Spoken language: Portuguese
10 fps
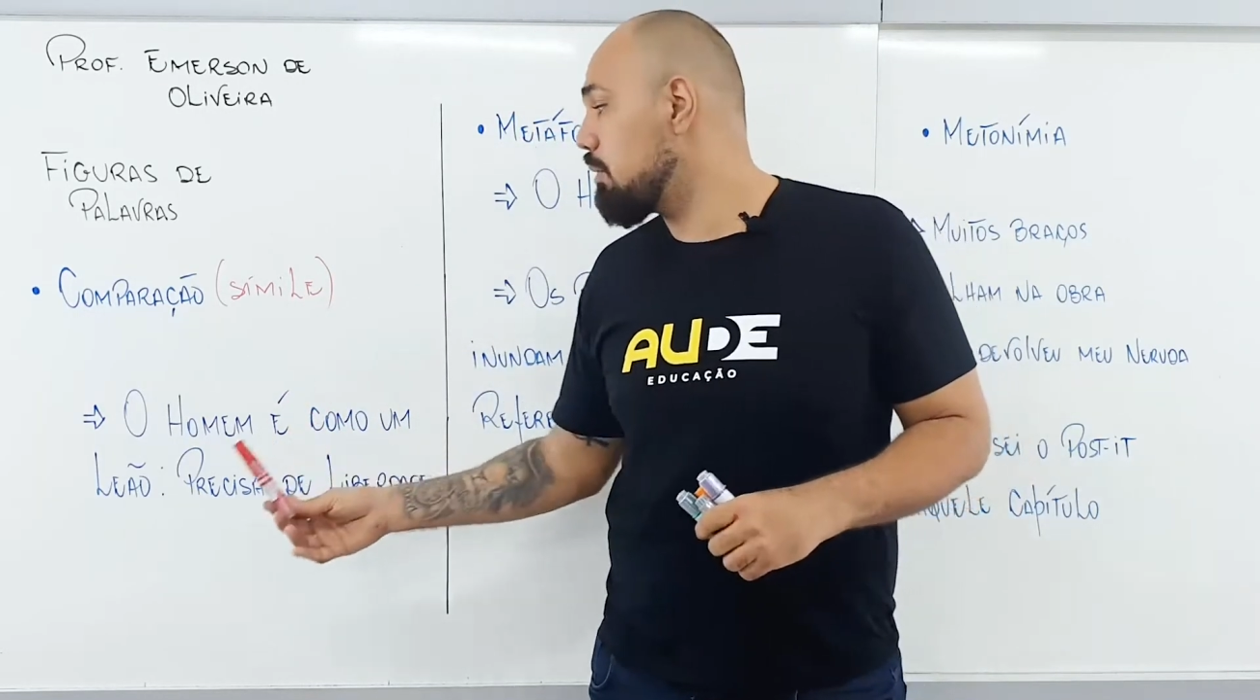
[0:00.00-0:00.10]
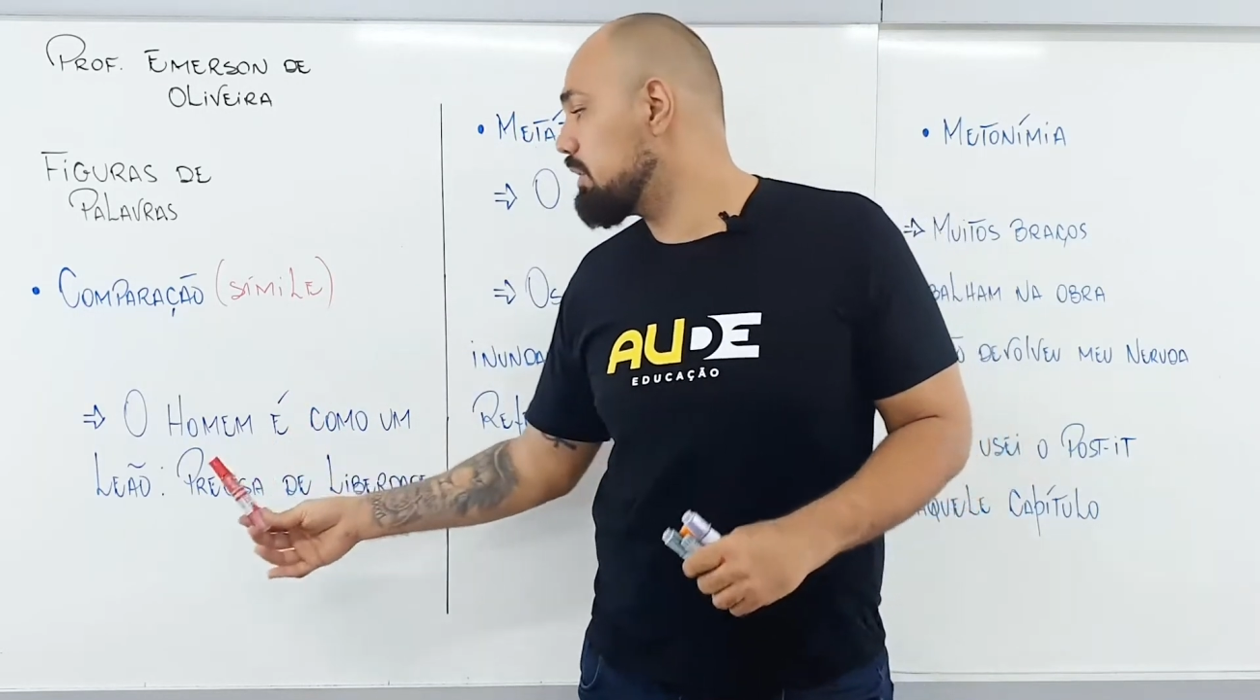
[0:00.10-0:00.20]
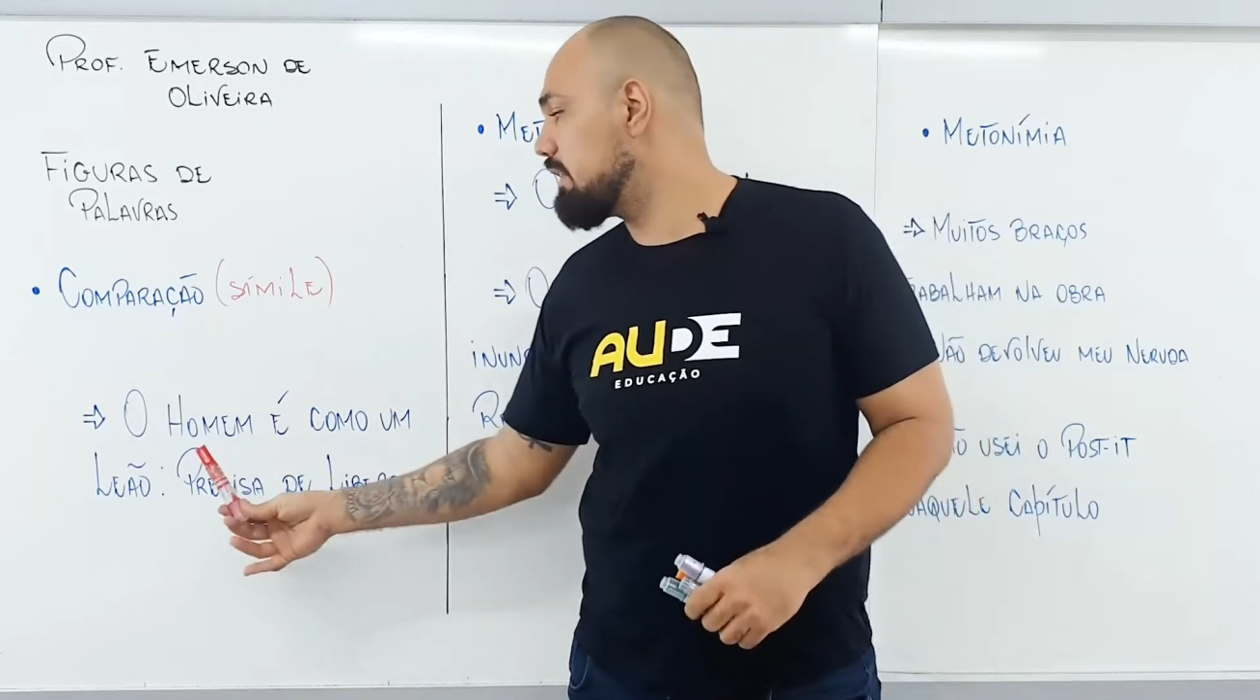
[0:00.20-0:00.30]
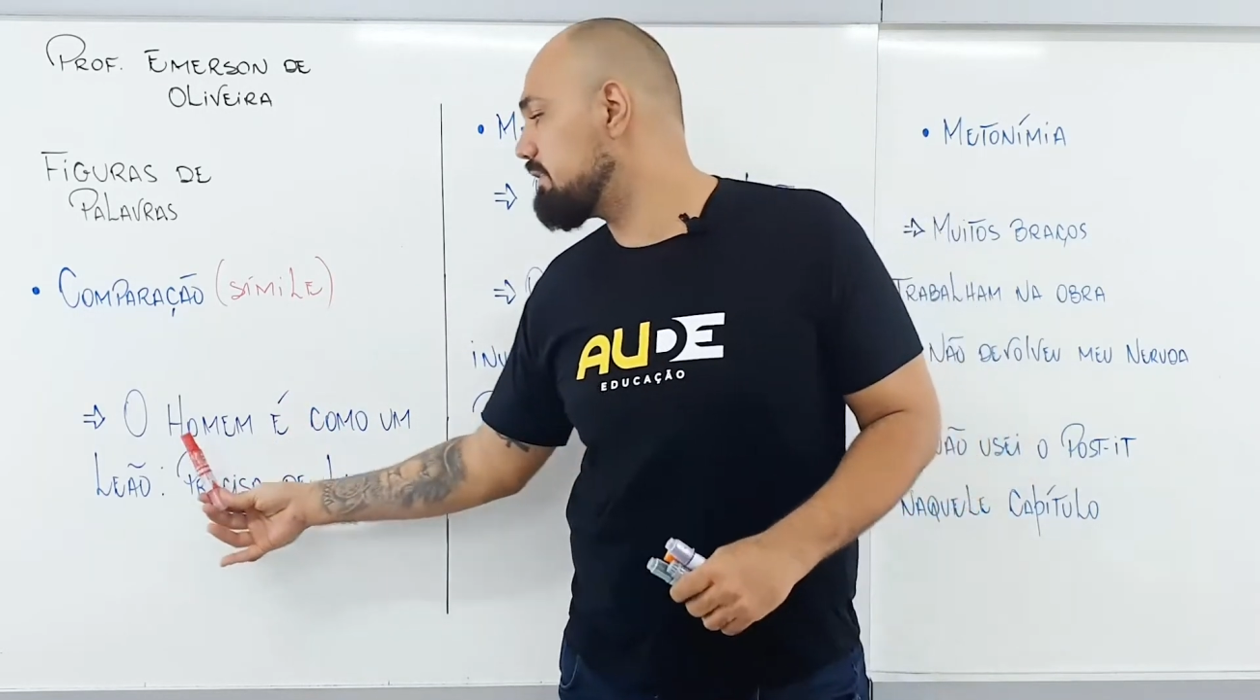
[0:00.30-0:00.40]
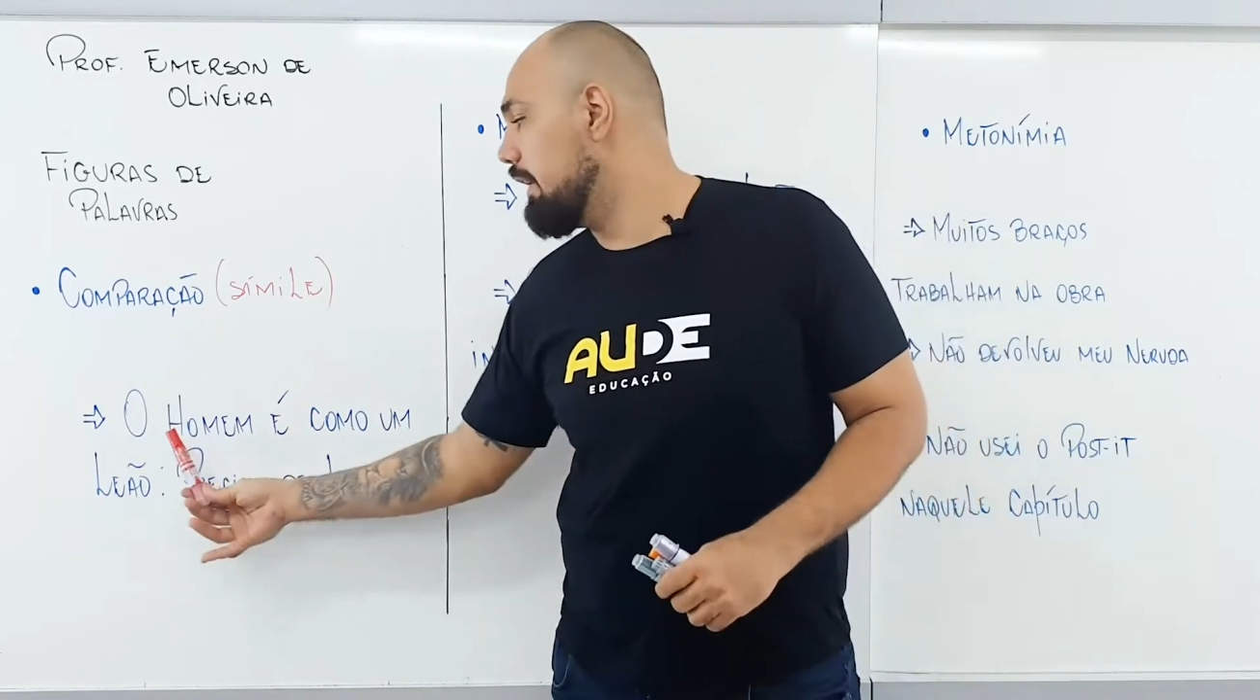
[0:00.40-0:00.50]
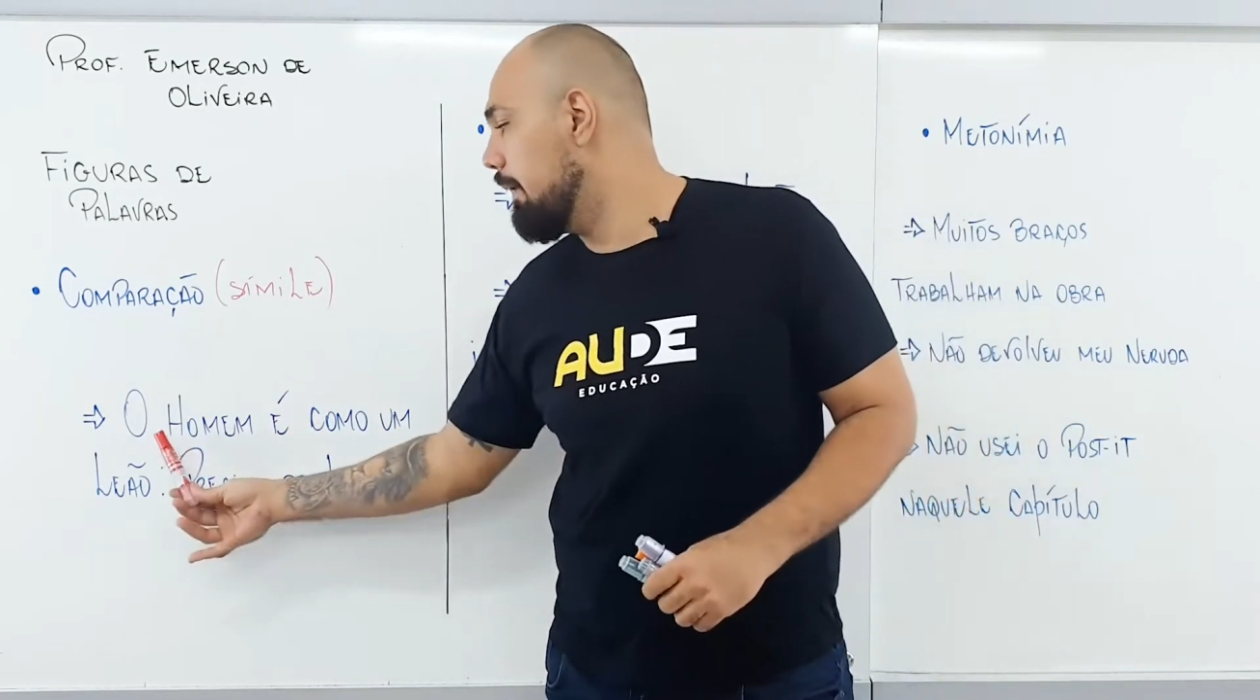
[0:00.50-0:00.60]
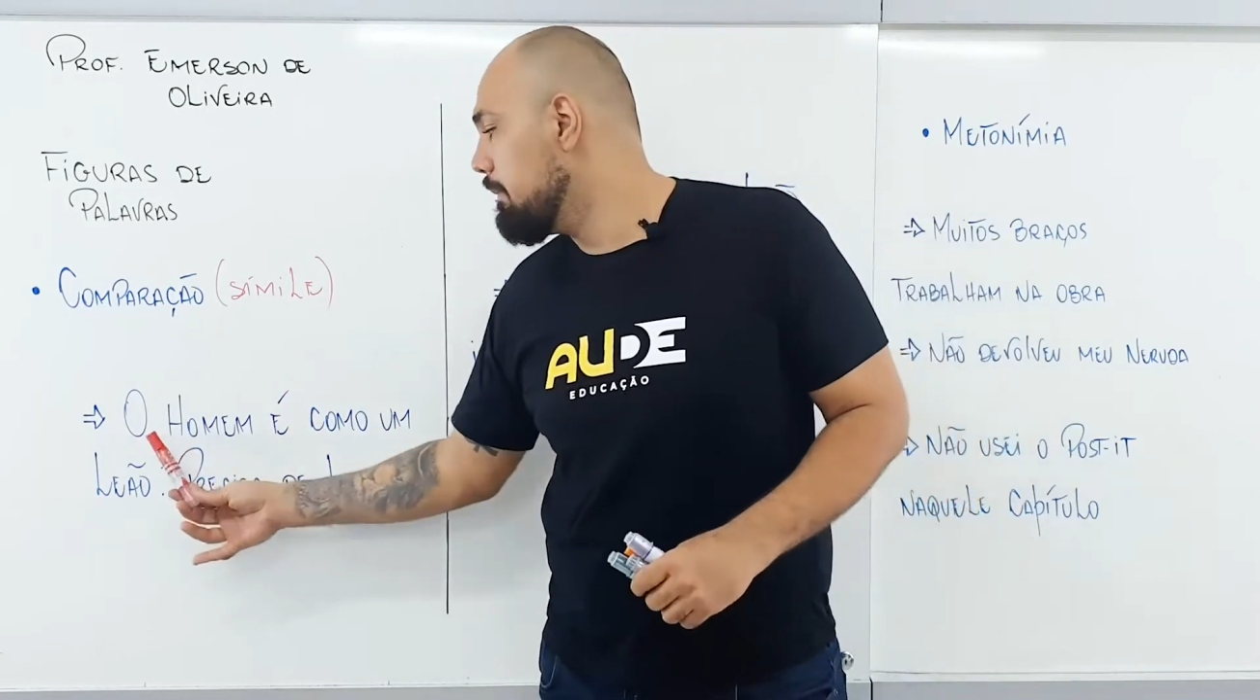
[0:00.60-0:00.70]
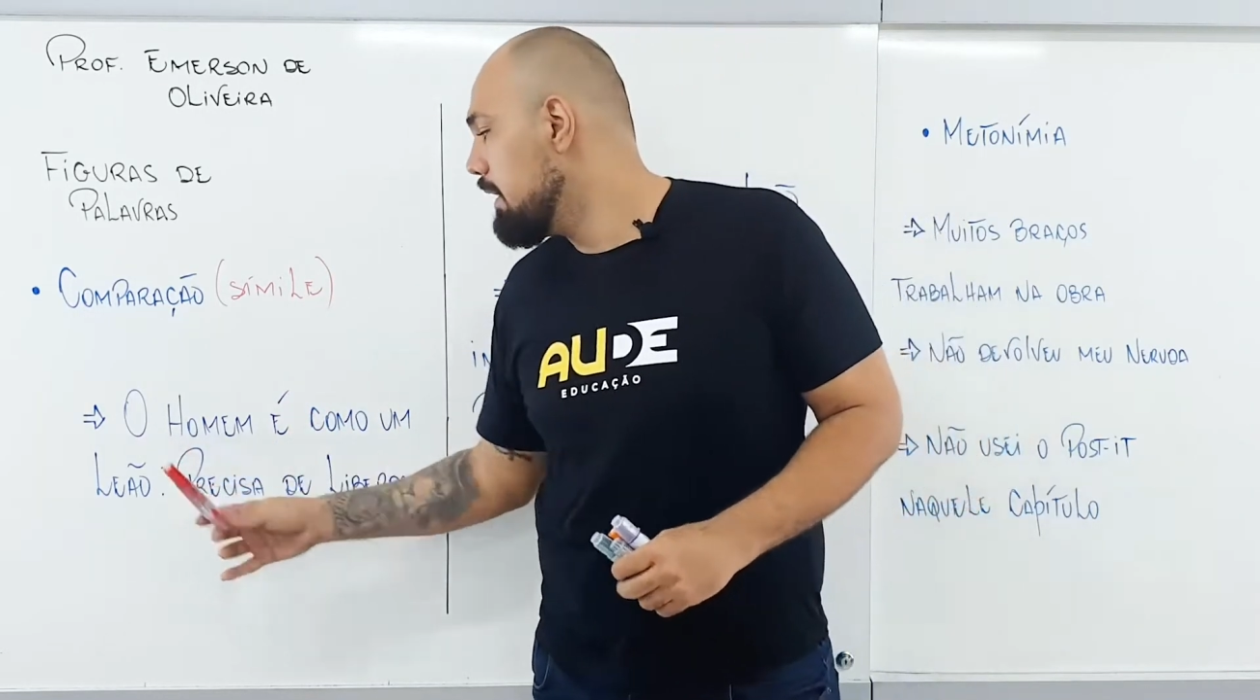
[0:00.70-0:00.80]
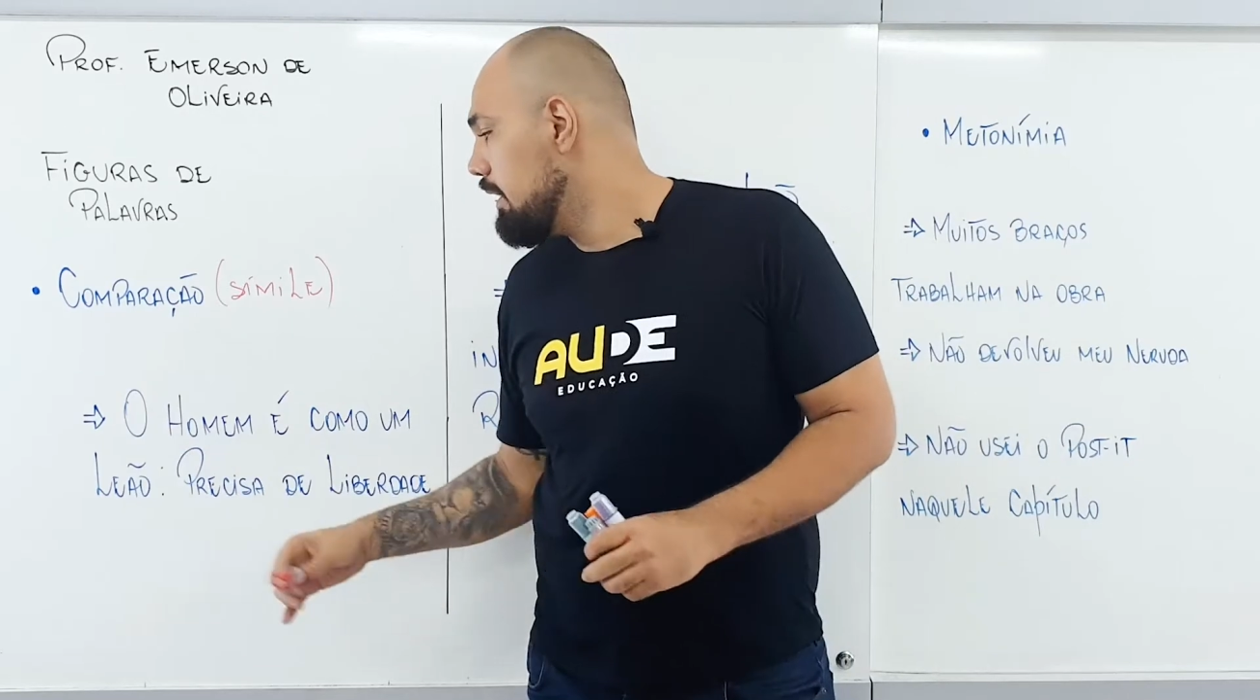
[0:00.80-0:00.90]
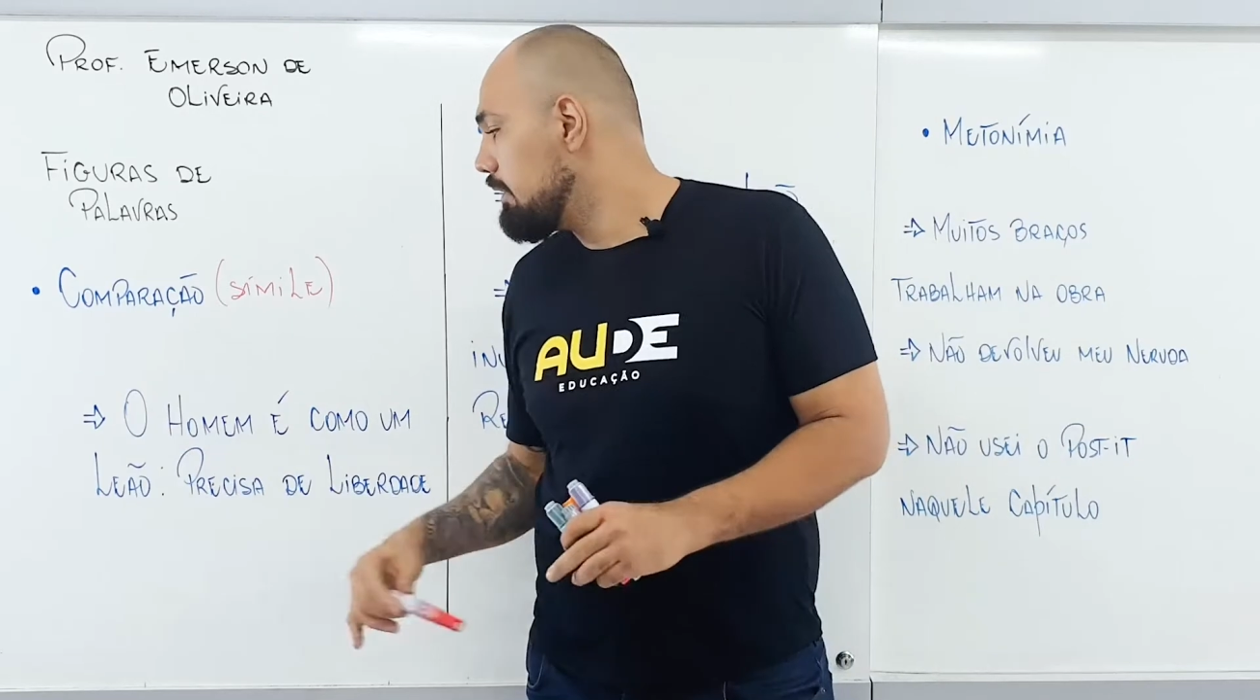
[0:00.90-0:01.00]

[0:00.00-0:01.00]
acontecer?